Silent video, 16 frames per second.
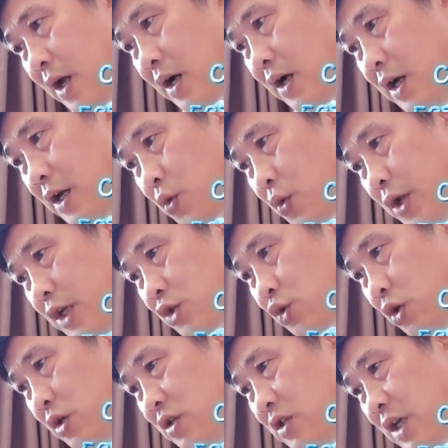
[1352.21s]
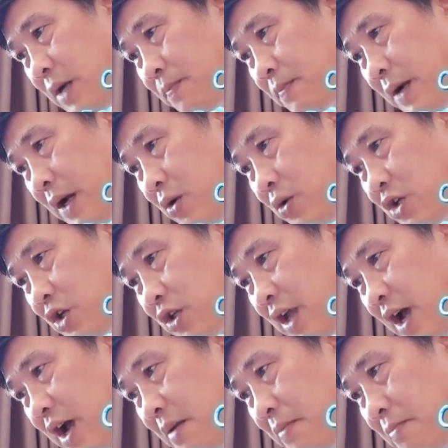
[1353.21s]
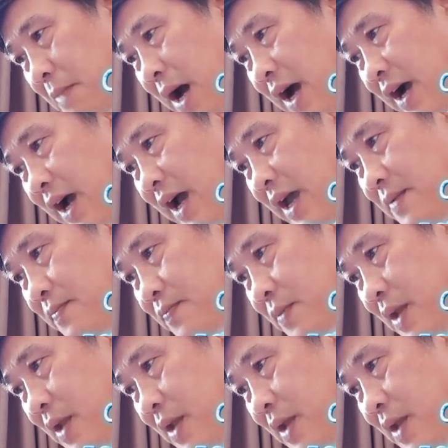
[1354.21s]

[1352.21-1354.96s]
Ngươi quỳ xuống dập đầu cho ta ba cái.